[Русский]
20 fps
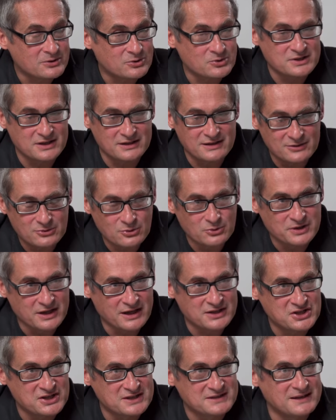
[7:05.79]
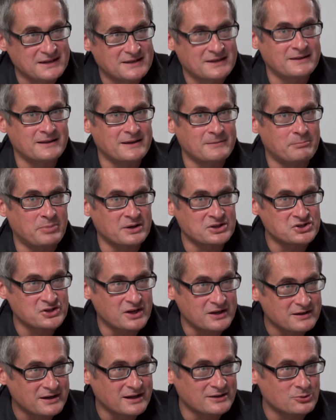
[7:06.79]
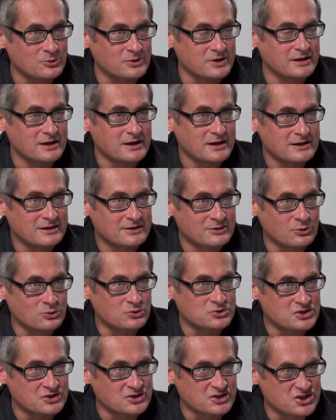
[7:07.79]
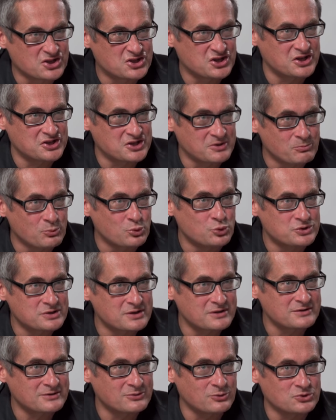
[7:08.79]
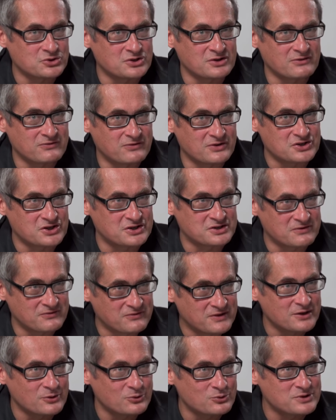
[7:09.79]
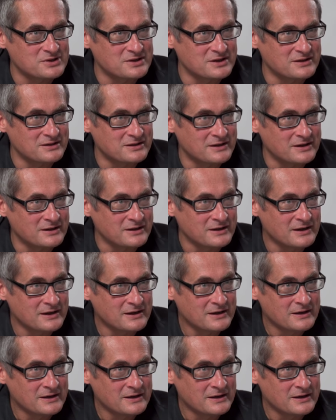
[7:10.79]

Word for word: То есть это тот очистительный пожар, который должен сжечь мусор, должен выжечь вирусы, да,